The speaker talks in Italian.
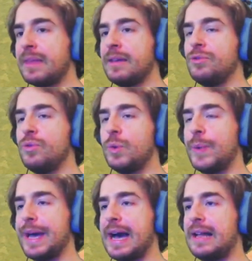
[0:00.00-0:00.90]

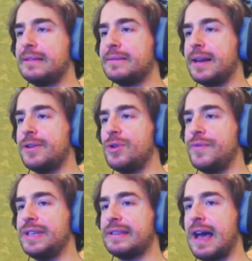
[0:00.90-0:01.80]
Dunque, altre
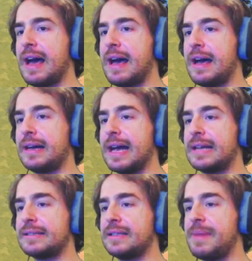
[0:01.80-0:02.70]
novità,
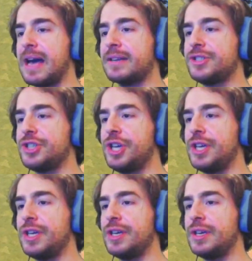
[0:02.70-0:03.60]
casa di
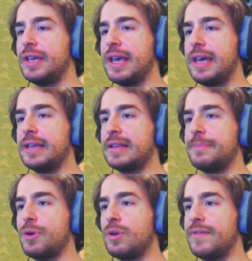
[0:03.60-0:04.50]
Marci che
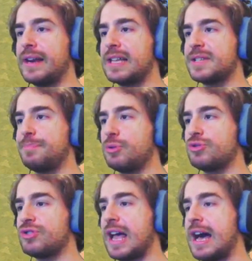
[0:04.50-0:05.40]
tra poco verrà
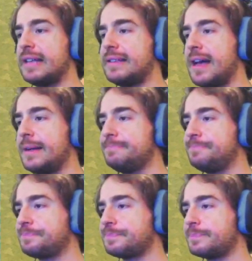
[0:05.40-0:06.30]
spostata
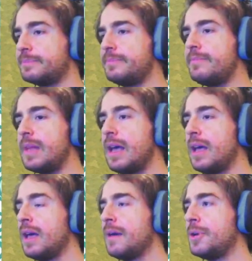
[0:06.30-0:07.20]

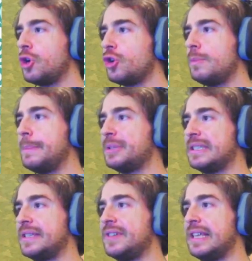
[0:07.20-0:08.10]
però come
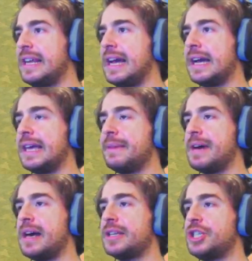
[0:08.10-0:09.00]
potete vedere anche
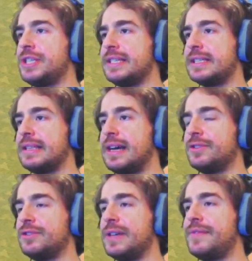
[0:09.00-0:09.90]
Marci si sta
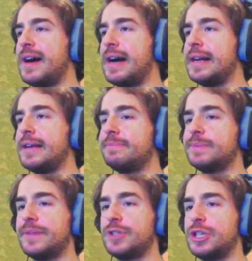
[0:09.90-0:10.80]
dando da fare,
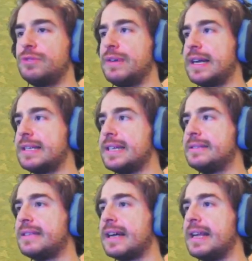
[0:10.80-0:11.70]
sta facendo una
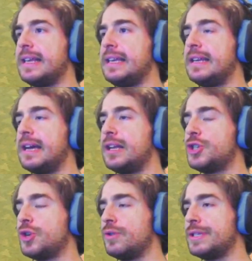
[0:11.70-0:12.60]
casetta carina, il
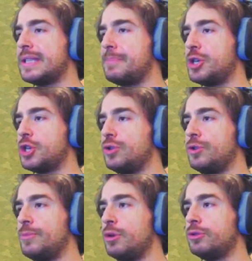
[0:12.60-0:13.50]
gioco le sta piacendo
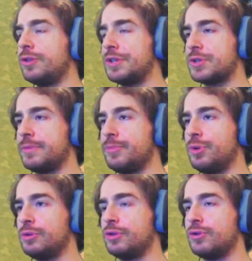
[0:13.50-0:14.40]
molto e ne sono
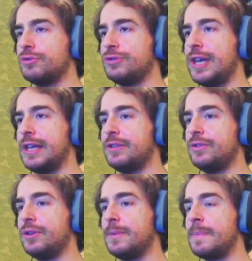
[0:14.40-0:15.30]
molto
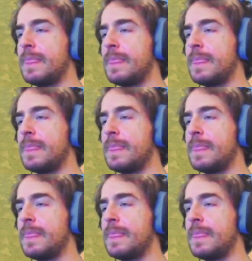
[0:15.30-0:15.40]
contento.